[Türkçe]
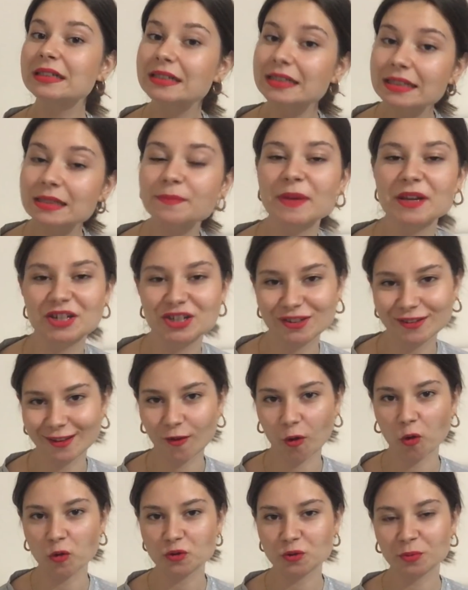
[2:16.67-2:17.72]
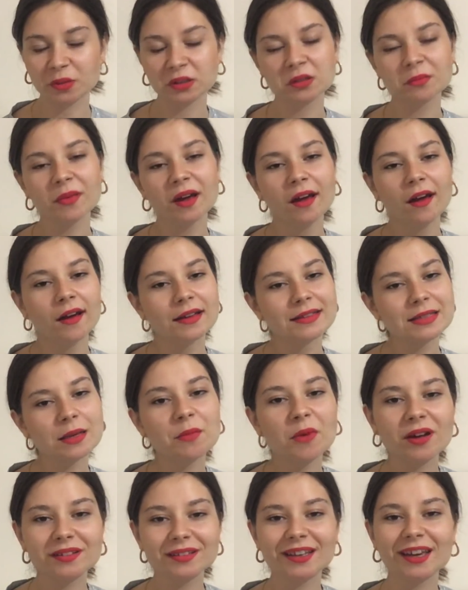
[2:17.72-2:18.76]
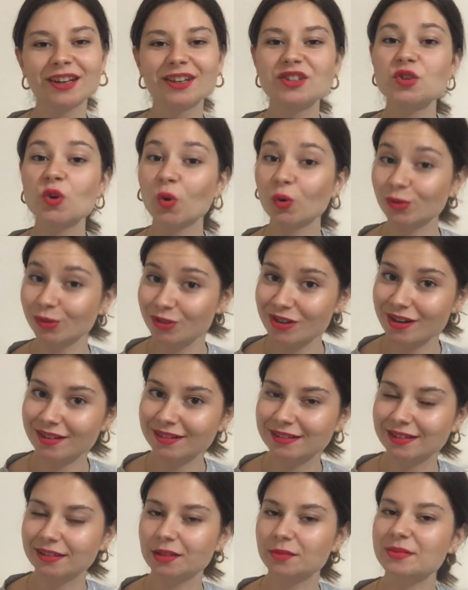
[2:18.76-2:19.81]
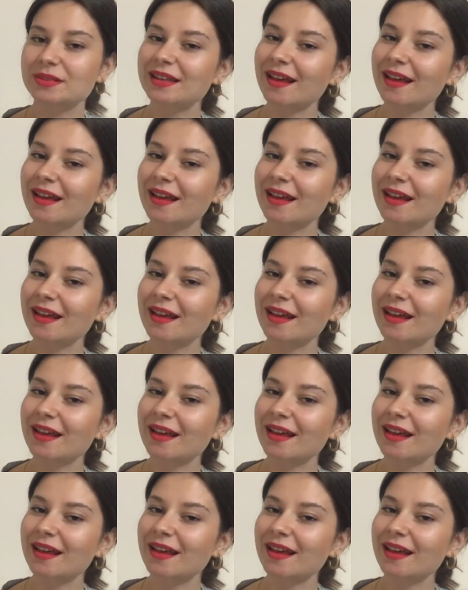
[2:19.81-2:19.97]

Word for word: Hız peşinde koşmadım. Zamanı gelince olacak dedim.